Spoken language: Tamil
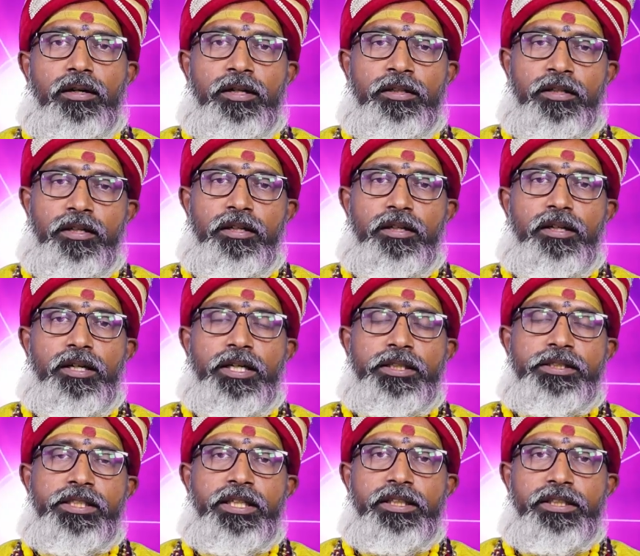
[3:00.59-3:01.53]
அன்று
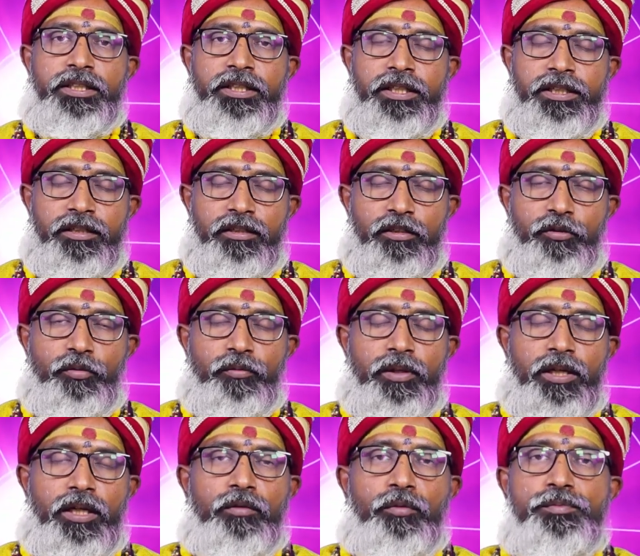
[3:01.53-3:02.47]
அச்சய திதிக்கான ஒரு
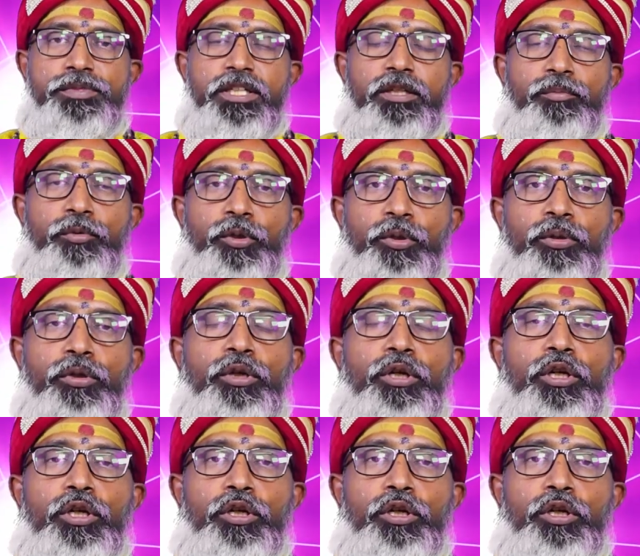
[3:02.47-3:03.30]
விழாவும் செய்ய போகிறோம்